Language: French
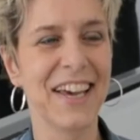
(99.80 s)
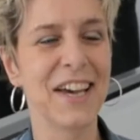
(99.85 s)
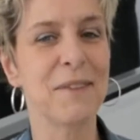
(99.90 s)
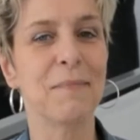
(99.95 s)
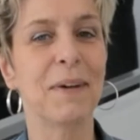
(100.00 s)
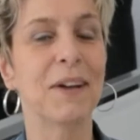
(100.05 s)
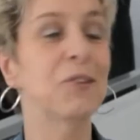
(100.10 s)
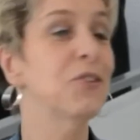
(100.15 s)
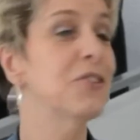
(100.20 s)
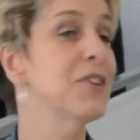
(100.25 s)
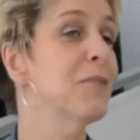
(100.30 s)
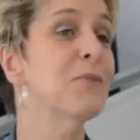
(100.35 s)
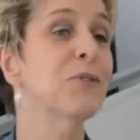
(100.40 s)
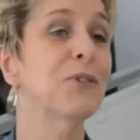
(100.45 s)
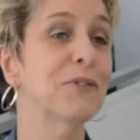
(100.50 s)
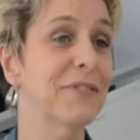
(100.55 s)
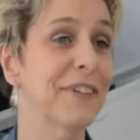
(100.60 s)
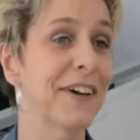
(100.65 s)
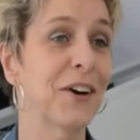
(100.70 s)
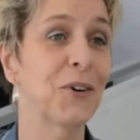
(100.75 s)
Ma deuxième
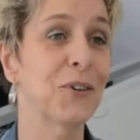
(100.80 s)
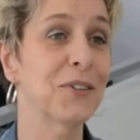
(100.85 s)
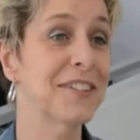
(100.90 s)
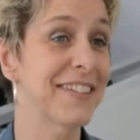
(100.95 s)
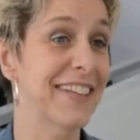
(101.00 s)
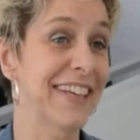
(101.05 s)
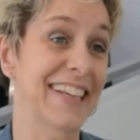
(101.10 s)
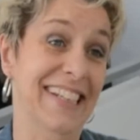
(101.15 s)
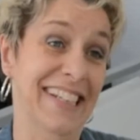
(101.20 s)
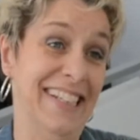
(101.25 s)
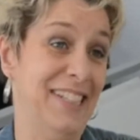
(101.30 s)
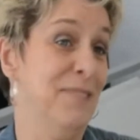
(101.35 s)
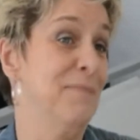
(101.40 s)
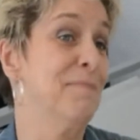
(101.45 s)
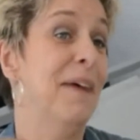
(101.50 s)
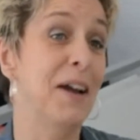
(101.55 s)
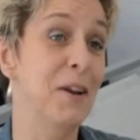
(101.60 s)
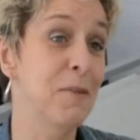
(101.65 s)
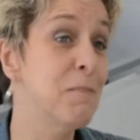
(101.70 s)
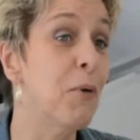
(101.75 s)
conférence, c'est
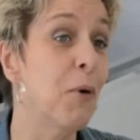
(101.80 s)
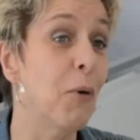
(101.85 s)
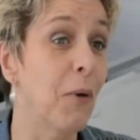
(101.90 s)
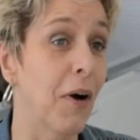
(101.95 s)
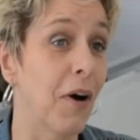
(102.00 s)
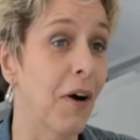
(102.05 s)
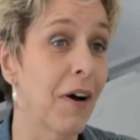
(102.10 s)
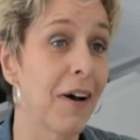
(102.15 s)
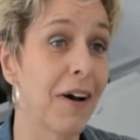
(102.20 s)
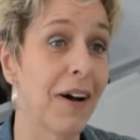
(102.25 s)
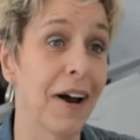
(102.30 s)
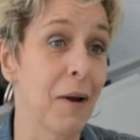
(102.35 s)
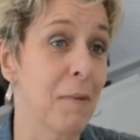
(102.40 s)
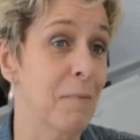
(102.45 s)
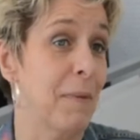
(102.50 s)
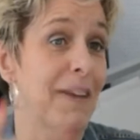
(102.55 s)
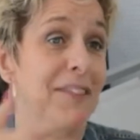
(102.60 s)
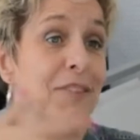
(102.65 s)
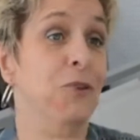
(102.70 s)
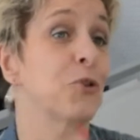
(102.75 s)
Smile Power.
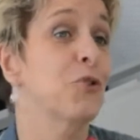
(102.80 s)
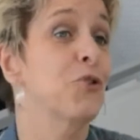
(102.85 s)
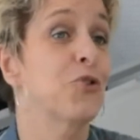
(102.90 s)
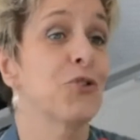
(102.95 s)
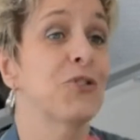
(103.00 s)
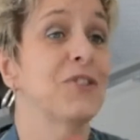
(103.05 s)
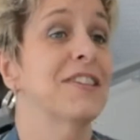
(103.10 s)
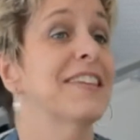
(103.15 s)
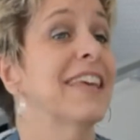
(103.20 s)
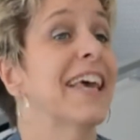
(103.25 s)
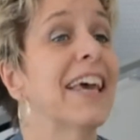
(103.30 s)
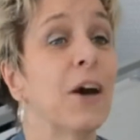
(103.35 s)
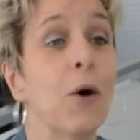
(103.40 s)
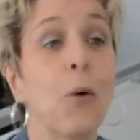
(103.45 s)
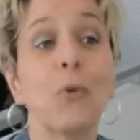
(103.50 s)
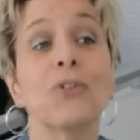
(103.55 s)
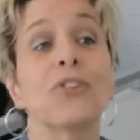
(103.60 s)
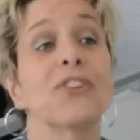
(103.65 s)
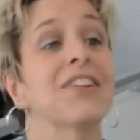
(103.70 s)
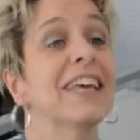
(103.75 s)
Parce que je sais,
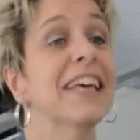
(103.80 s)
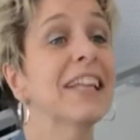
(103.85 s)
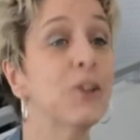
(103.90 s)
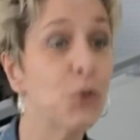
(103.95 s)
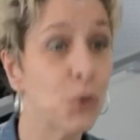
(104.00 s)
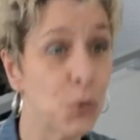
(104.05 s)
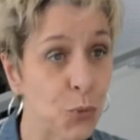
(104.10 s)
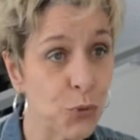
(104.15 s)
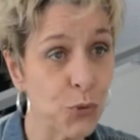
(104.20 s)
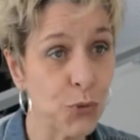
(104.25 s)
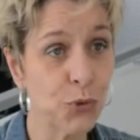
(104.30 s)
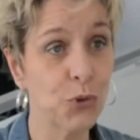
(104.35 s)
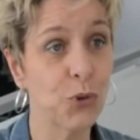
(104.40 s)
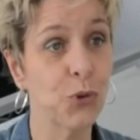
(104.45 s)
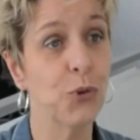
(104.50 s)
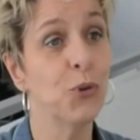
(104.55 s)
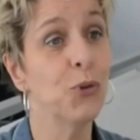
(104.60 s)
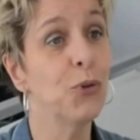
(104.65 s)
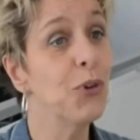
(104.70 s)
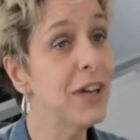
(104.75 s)
on sait tous que
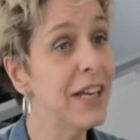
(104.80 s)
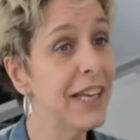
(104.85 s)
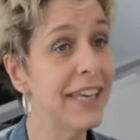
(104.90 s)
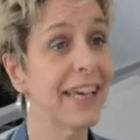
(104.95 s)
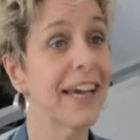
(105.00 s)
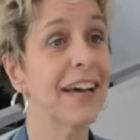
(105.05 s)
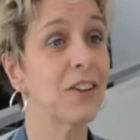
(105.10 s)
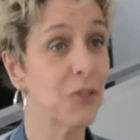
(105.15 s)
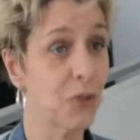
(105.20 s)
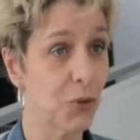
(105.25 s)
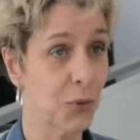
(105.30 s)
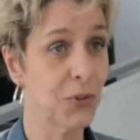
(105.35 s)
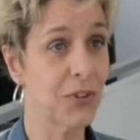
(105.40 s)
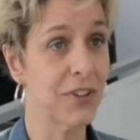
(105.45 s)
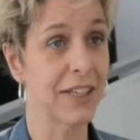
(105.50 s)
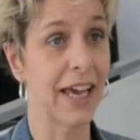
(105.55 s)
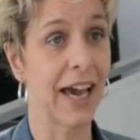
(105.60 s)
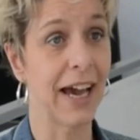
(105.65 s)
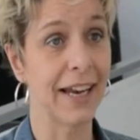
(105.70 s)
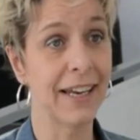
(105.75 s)
le lien
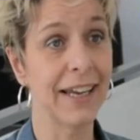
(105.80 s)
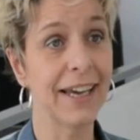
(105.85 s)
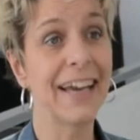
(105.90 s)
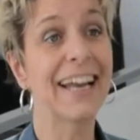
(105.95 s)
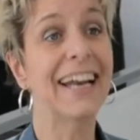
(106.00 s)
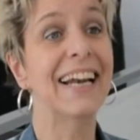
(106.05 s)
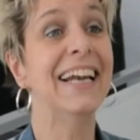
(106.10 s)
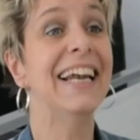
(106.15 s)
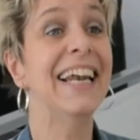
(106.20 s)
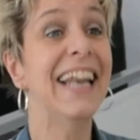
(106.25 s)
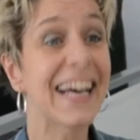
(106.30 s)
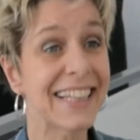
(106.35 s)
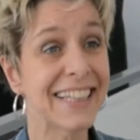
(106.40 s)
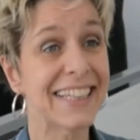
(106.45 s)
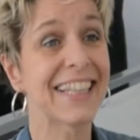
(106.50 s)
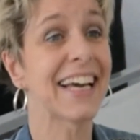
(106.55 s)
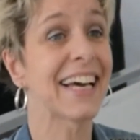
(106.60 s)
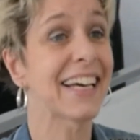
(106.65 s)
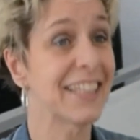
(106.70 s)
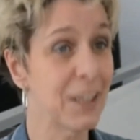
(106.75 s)
social,
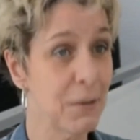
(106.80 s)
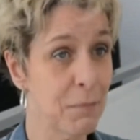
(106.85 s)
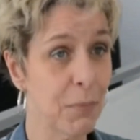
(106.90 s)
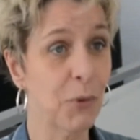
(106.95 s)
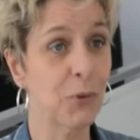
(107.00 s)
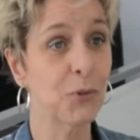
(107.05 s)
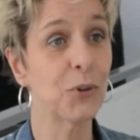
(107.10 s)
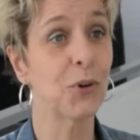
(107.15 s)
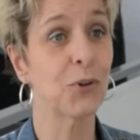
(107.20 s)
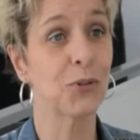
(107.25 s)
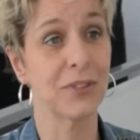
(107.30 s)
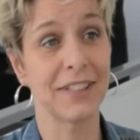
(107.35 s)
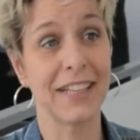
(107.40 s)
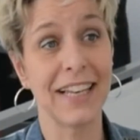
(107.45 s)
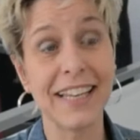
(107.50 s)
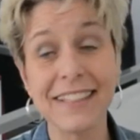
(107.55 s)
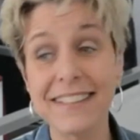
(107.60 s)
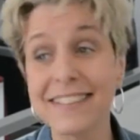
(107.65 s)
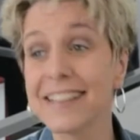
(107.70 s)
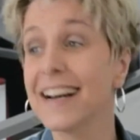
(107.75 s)
l'interdépendance
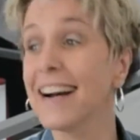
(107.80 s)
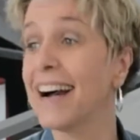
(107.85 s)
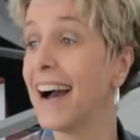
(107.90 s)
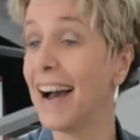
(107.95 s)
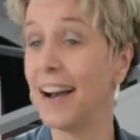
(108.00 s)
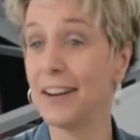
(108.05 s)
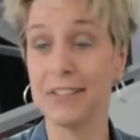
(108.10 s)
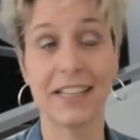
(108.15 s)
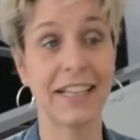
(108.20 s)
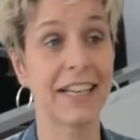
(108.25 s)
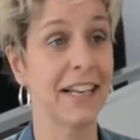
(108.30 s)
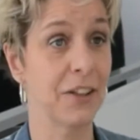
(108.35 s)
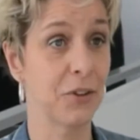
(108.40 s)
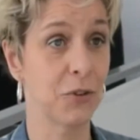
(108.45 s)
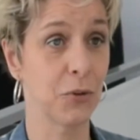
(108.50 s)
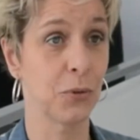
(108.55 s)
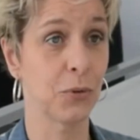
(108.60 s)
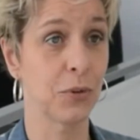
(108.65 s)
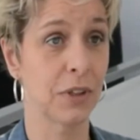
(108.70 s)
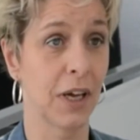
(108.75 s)
les uns avec
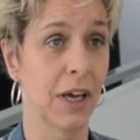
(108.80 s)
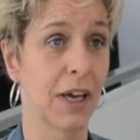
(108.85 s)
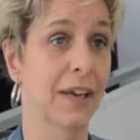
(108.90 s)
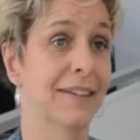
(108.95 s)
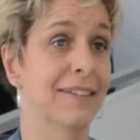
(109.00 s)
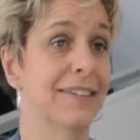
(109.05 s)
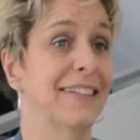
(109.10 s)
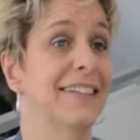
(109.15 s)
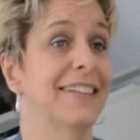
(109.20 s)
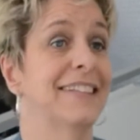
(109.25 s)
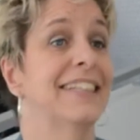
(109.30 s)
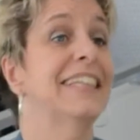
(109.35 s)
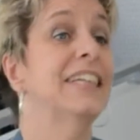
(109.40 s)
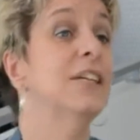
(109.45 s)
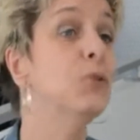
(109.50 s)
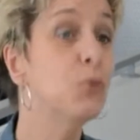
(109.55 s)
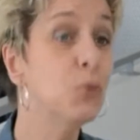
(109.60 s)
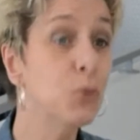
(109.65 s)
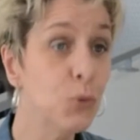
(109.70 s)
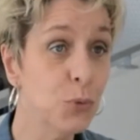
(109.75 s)
les autres, c'est ce qui
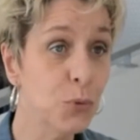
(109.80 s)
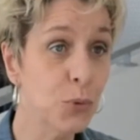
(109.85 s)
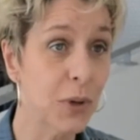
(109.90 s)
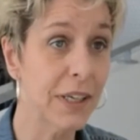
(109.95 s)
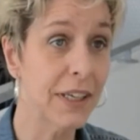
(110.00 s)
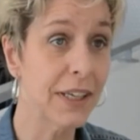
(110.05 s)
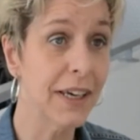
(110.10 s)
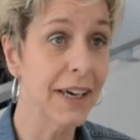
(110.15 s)
nous nourrit,